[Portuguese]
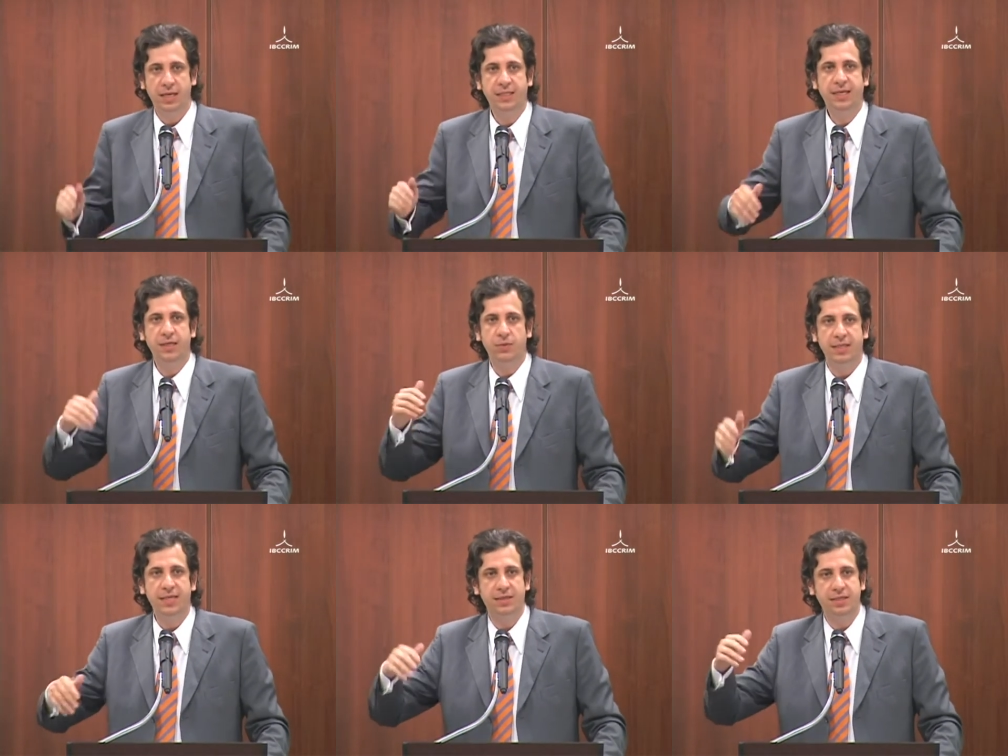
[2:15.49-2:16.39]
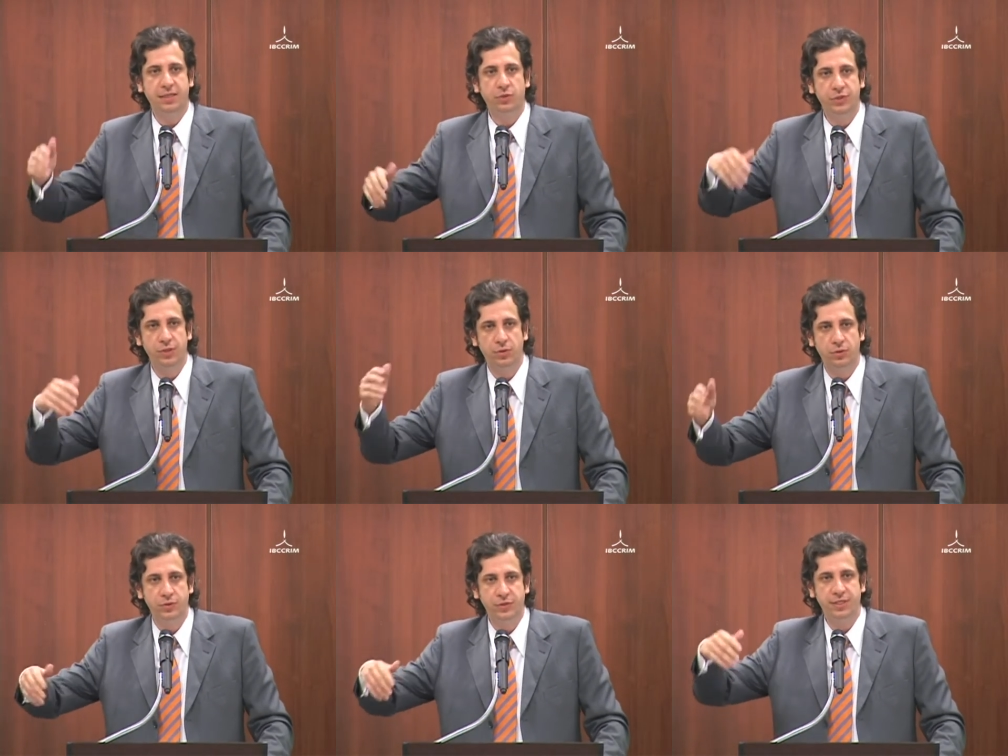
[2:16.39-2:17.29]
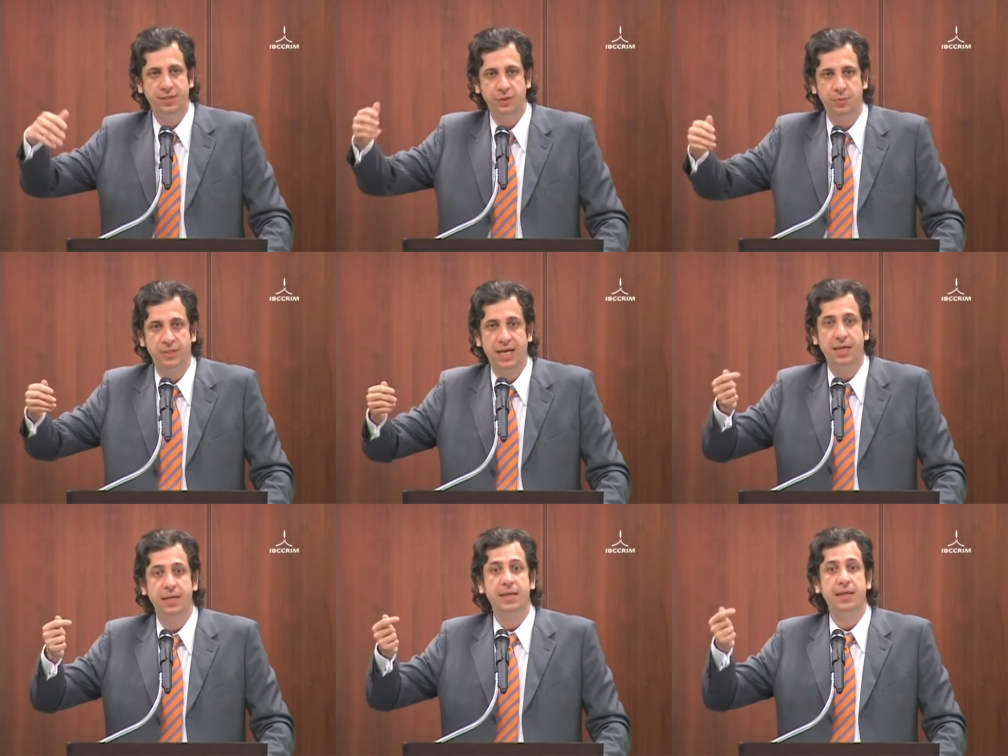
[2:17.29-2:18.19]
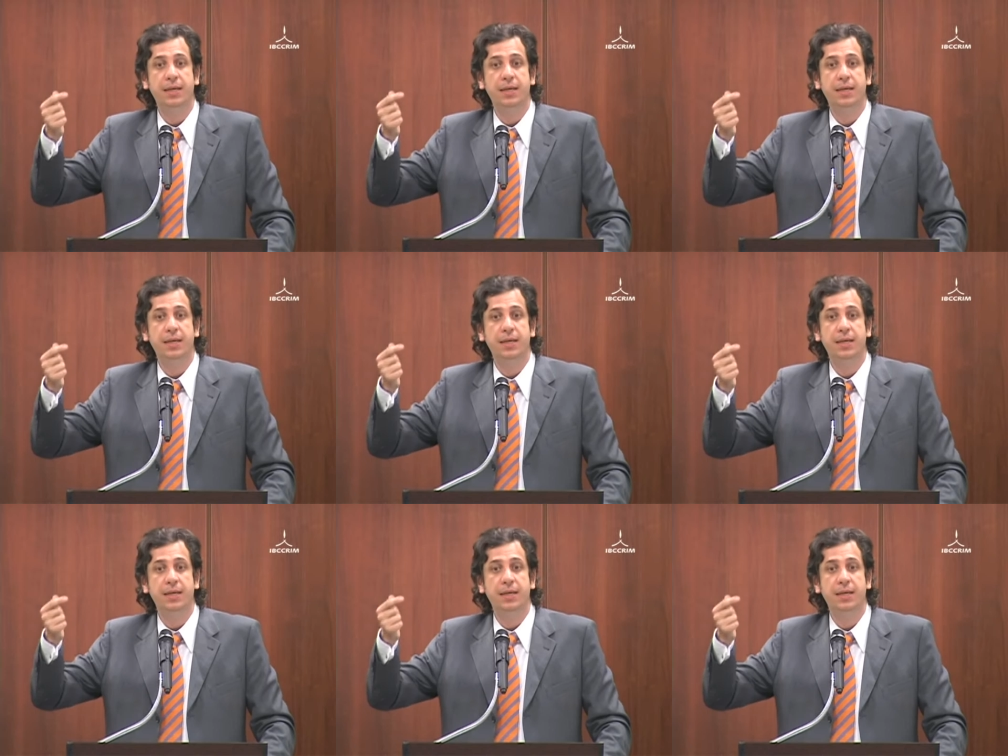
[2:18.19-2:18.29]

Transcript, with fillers: Adquirir, guardar, trazer consigo, conduzir, transportar,